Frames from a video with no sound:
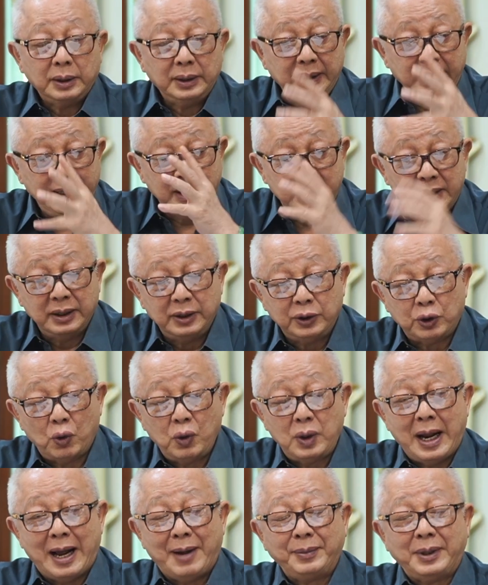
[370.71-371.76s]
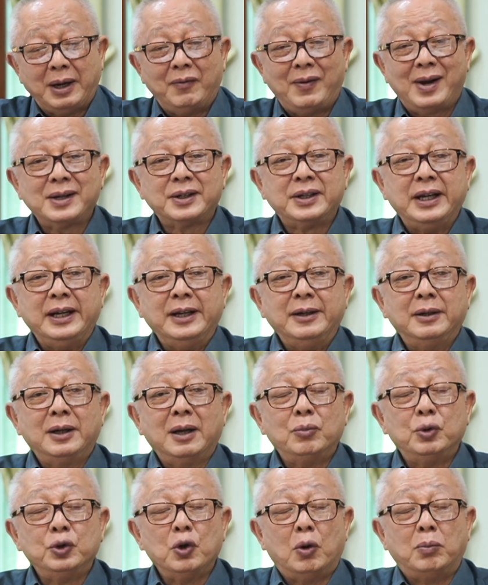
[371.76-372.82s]
นี่คือสงครามทางวัคซีนท่า
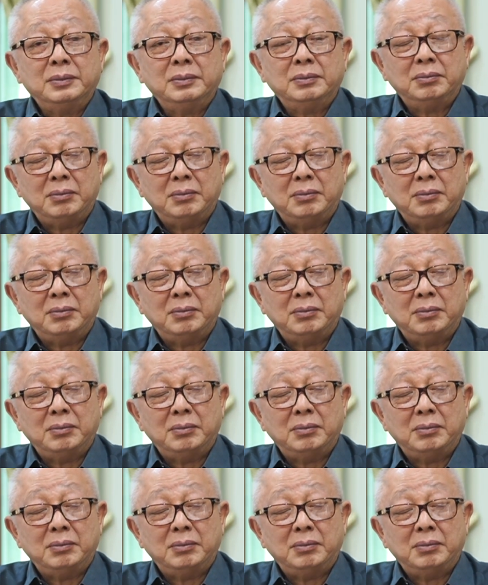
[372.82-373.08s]
นผู้ชม